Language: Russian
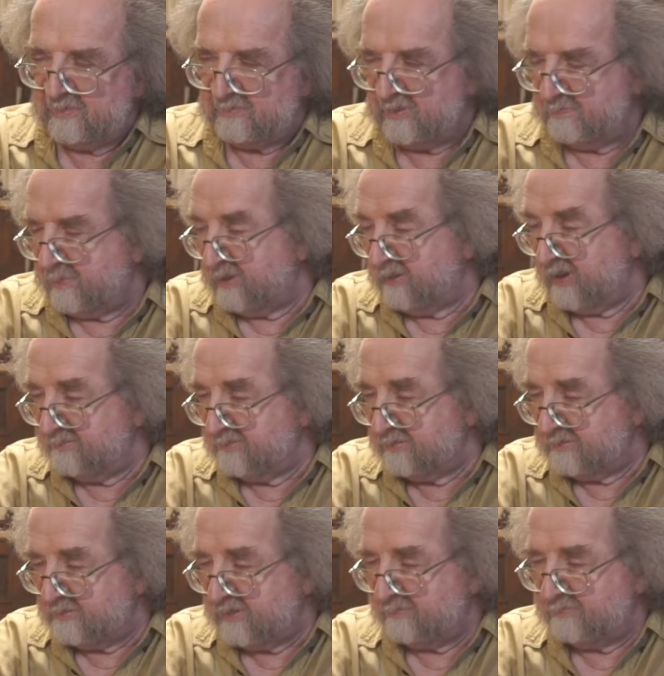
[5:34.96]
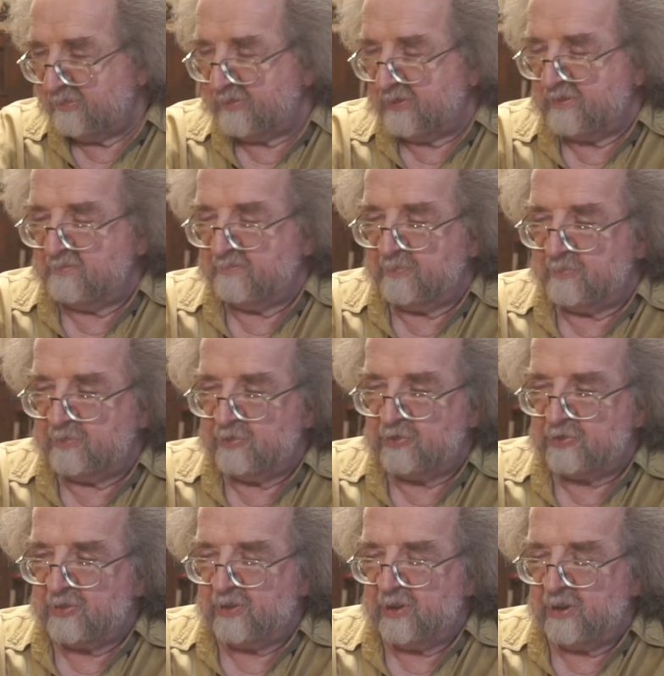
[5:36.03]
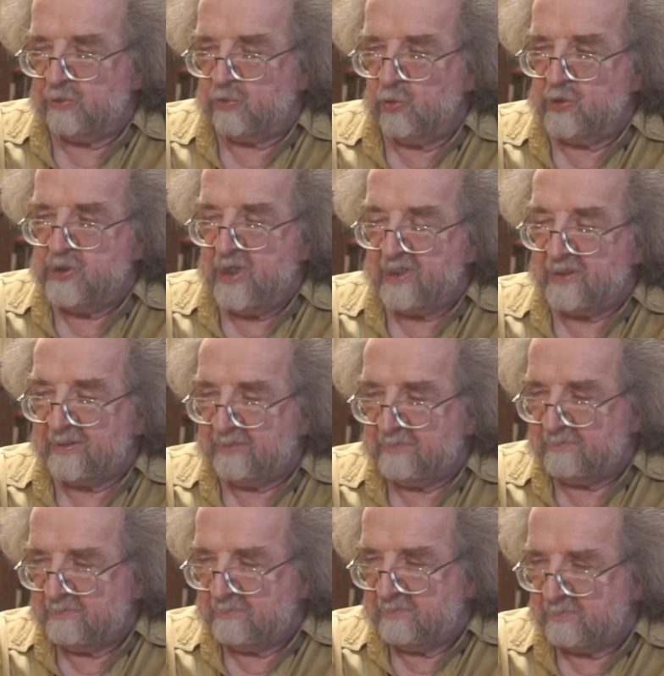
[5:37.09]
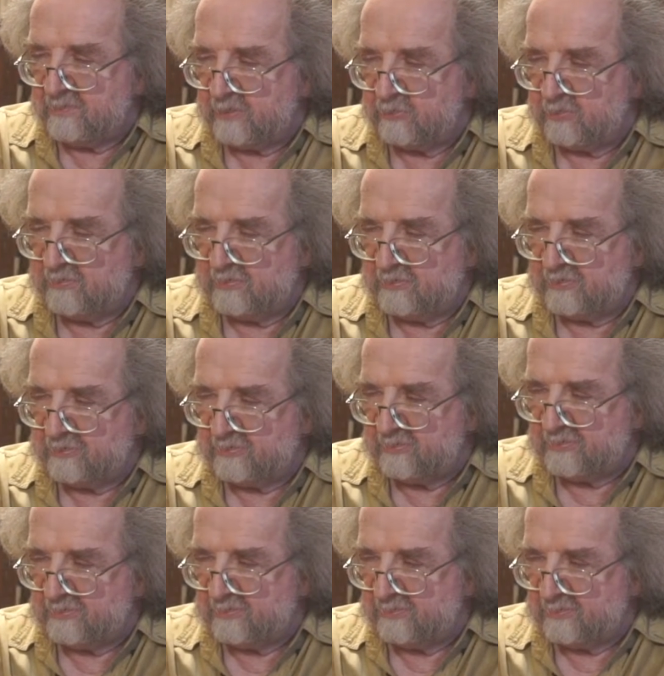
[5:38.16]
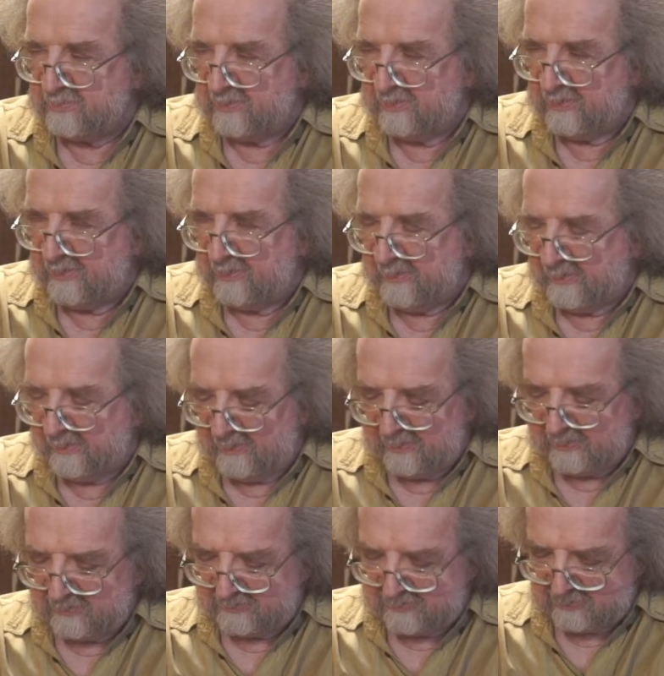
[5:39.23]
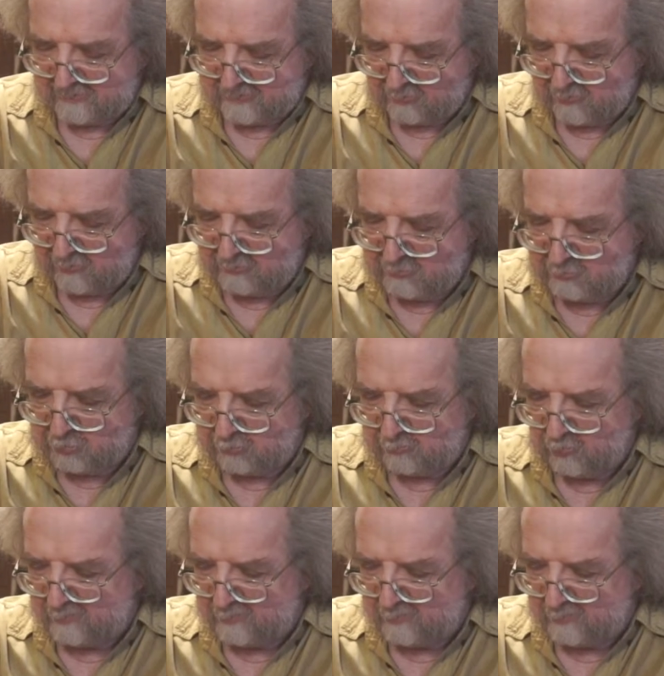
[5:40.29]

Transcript: Мне понравилось. Там была такая, например, книжка «Адояка», которая, значит, э, такой рулон